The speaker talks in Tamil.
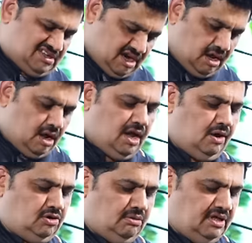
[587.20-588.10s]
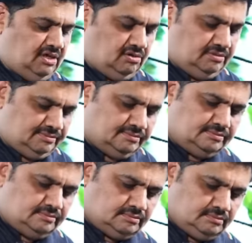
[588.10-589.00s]
மிக்ஸ் ஆன ஆயில் கொஞ்சம் மிதக்கும்
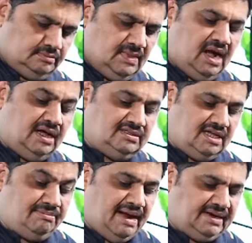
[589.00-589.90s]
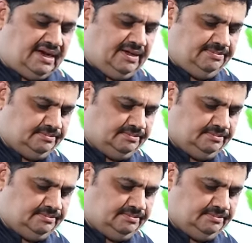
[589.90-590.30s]
அதுதான் மேட்ரே